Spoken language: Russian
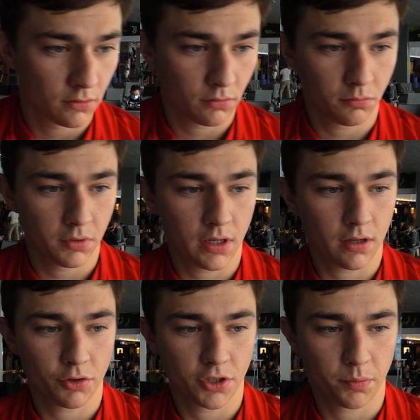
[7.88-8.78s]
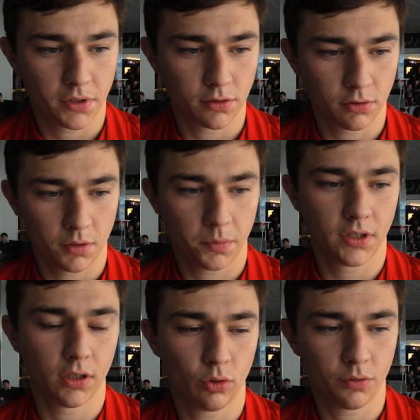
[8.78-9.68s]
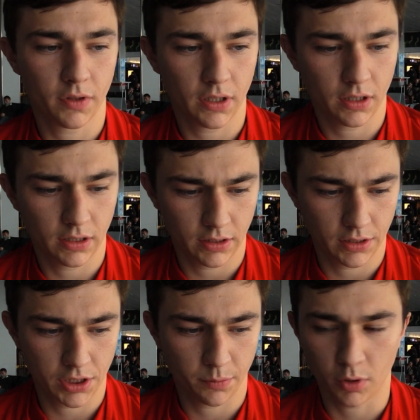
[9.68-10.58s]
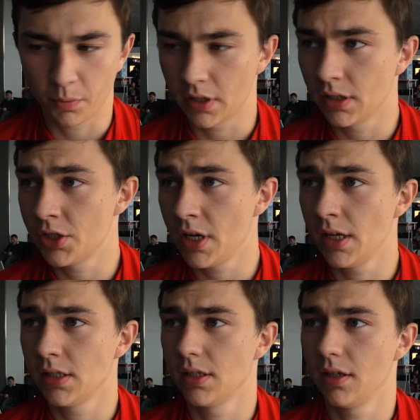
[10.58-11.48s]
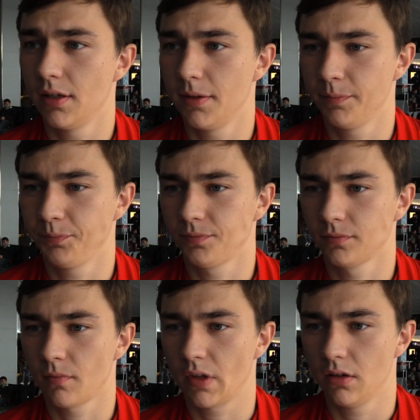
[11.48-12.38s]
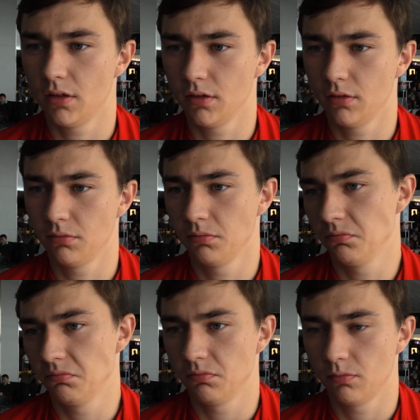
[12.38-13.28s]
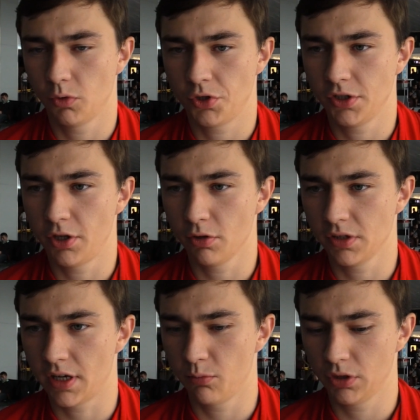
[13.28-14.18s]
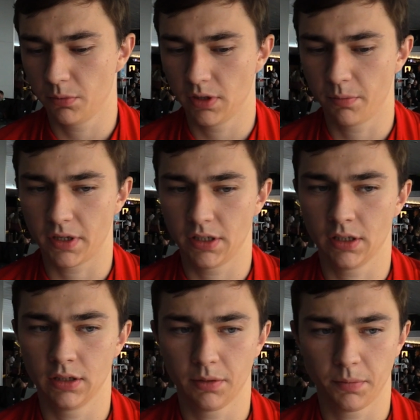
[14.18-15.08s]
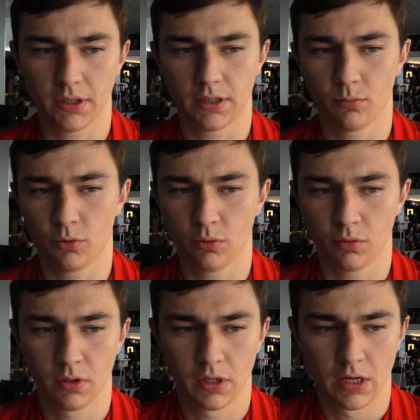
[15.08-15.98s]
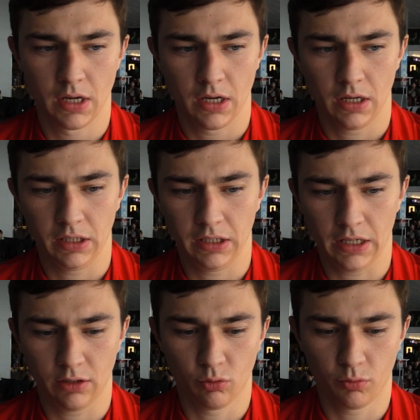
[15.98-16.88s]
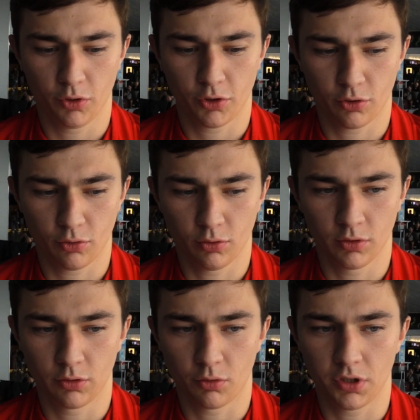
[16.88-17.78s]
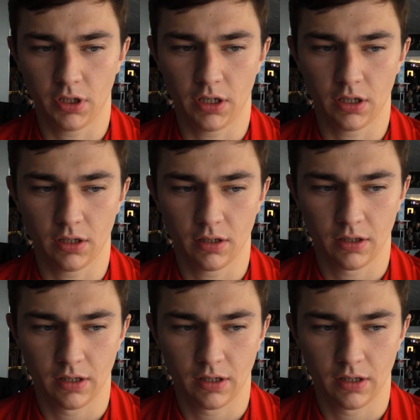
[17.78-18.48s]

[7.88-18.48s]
Ну, была хорошая предсезонная подготовка, она до сих пор продолжается. Э, очень серьезная работа была проделана, поэтому я думаю, что на турнире